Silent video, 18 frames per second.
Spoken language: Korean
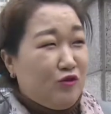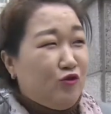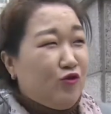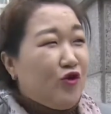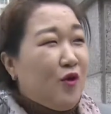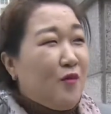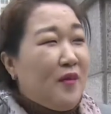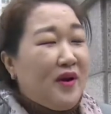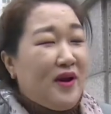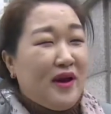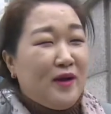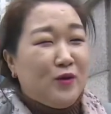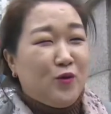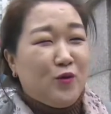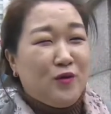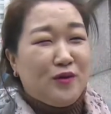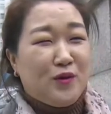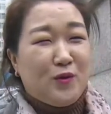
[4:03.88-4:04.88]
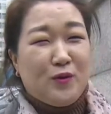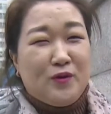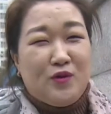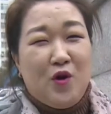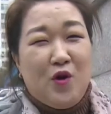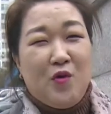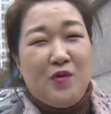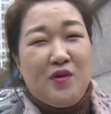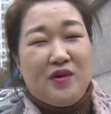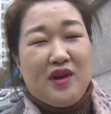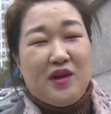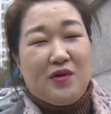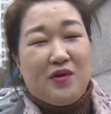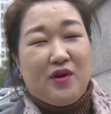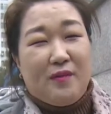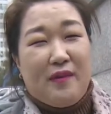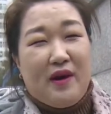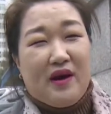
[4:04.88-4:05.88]
6년 만에 하는 졸업식도 처음인데
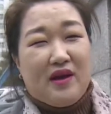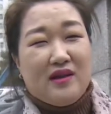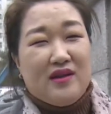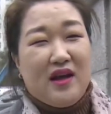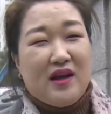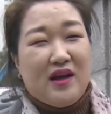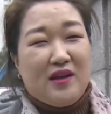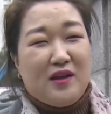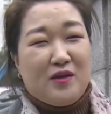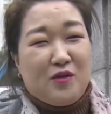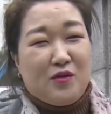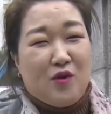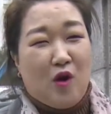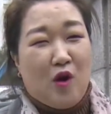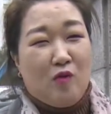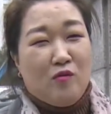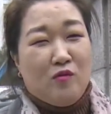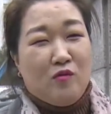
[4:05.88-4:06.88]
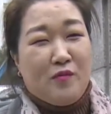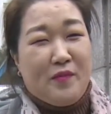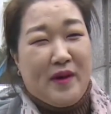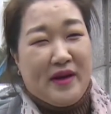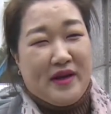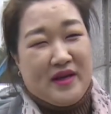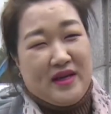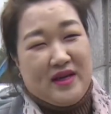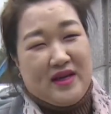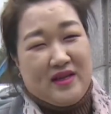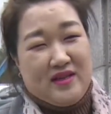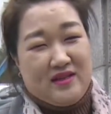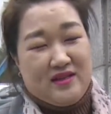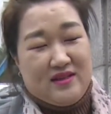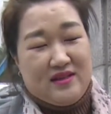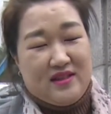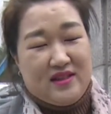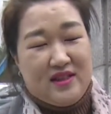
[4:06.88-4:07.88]
이렇게 밖에서 하게 돼서 너무 많이
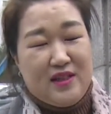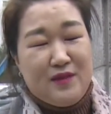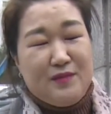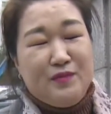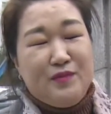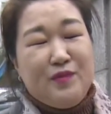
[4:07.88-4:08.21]
슬픕니다.